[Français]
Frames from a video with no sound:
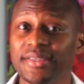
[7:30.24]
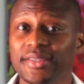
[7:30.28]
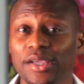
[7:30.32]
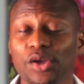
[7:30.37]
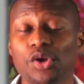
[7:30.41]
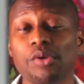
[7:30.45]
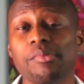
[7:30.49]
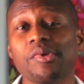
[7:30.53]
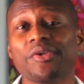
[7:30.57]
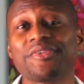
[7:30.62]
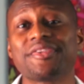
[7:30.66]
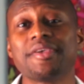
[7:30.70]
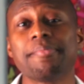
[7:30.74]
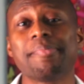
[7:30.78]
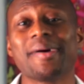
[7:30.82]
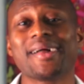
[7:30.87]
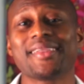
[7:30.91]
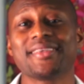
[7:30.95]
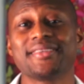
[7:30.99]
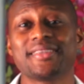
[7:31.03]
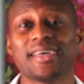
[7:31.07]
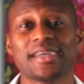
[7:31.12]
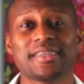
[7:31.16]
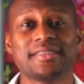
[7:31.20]
c'est commencer par
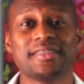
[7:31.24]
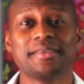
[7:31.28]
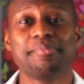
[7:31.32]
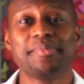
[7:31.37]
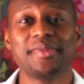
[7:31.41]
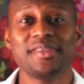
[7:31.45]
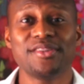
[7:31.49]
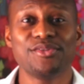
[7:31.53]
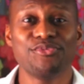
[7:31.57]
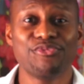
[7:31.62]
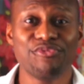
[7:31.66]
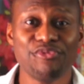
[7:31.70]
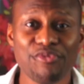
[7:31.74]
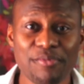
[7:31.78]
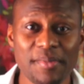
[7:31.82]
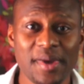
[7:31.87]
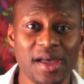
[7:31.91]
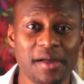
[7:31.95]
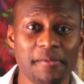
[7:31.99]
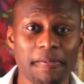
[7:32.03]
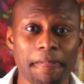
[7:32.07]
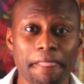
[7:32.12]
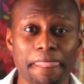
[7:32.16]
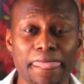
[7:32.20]
les accepter
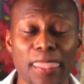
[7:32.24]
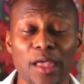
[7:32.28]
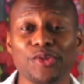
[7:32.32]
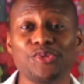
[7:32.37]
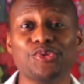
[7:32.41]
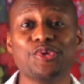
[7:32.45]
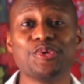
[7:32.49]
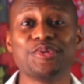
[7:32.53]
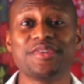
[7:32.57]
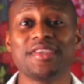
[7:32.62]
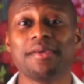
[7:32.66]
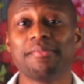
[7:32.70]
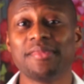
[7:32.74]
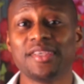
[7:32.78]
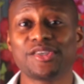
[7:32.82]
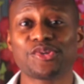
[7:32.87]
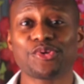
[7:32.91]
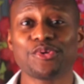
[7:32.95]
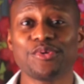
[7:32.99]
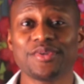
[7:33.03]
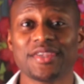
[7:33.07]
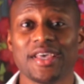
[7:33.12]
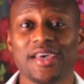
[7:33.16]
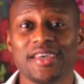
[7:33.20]
vous-même. Deuxième des
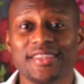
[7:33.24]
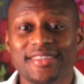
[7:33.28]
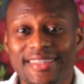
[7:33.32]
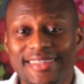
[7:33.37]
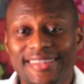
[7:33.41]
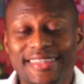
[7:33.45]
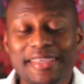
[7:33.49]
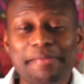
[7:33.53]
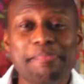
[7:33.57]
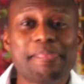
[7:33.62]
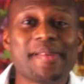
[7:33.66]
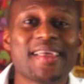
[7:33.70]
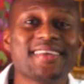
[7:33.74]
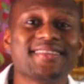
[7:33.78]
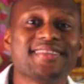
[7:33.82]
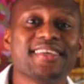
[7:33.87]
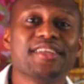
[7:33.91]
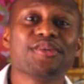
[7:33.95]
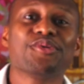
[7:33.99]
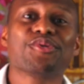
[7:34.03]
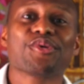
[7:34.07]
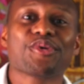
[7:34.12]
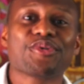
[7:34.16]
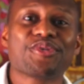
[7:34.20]
choses, c'est
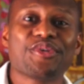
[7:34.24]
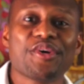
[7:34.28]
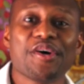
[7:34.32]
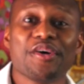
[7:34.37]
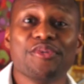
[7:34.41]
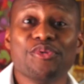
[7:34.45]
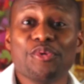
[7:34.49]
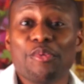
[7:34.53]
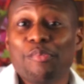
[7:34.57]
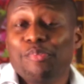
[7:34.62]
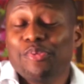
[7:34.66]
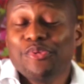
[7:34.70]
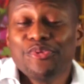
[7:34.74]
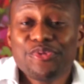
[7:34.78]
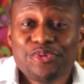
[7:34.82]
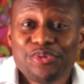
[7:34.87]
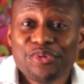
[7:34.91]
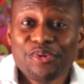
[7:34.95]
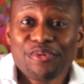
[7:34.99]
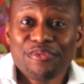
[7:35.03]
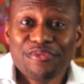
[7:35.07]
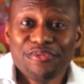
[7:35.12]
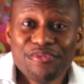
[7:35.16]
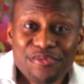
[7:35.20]
déplacer le curseur, non plus sur